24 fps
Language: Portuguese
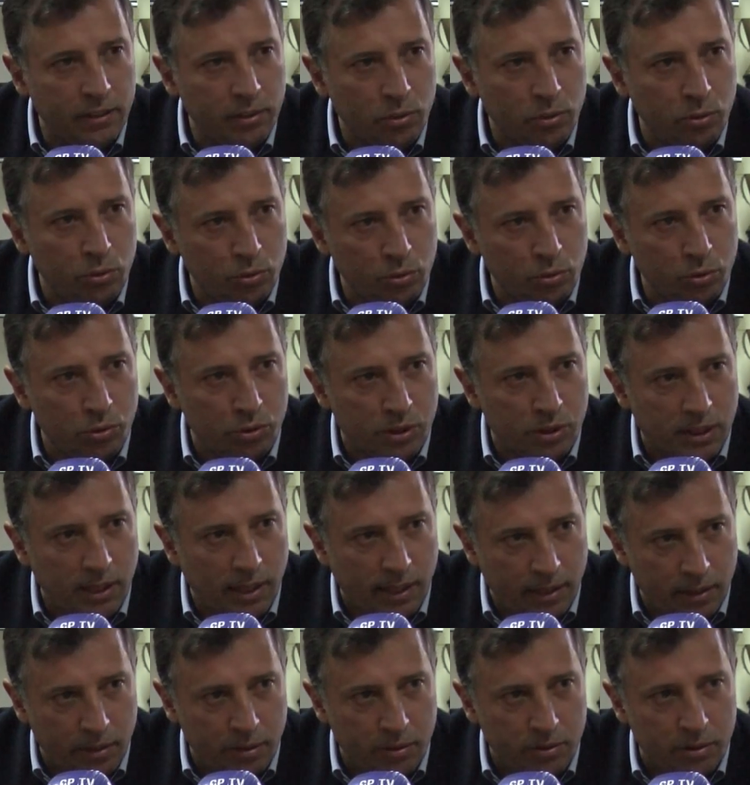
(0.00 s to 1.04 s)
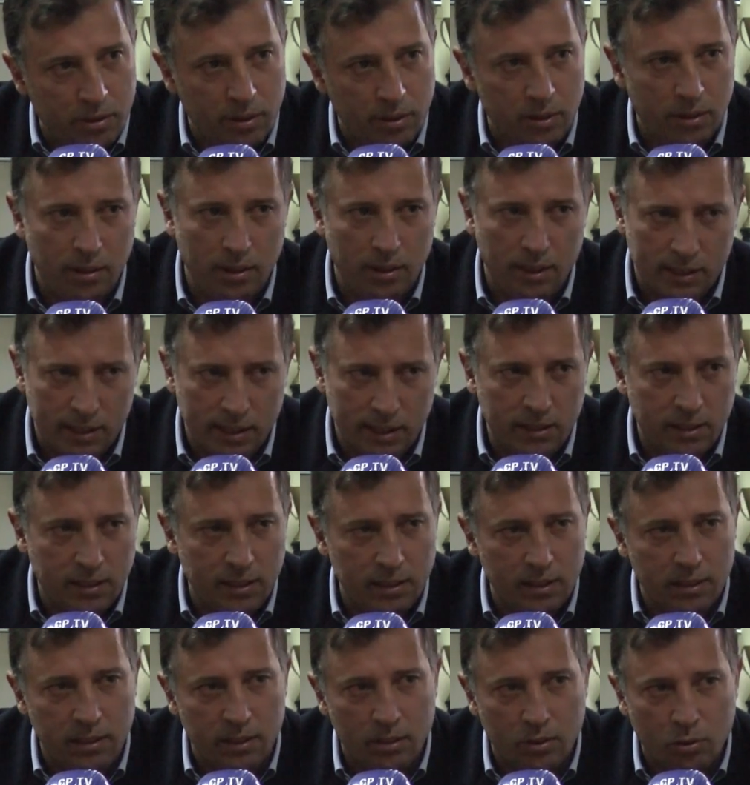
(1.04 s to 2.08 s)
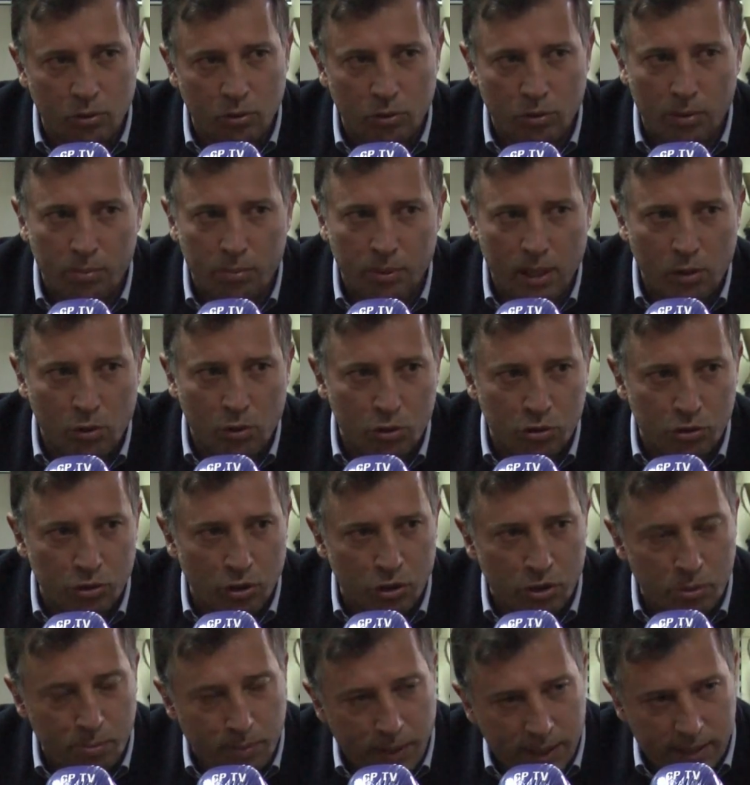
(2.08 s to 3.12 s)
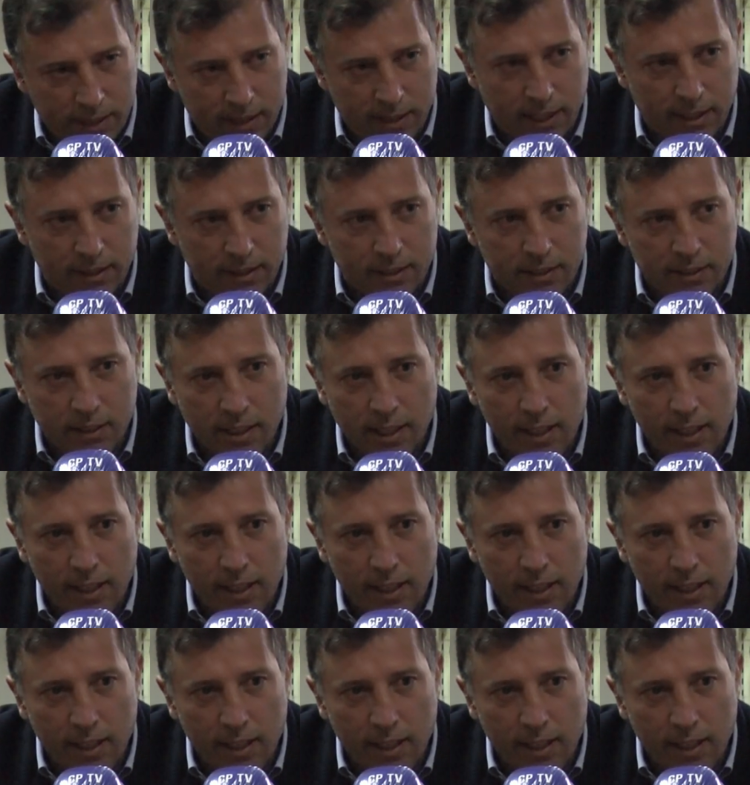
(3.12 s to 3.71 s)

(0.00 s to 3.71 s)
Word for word: do, dos estádios e a gente colaborar com os nossos PSS.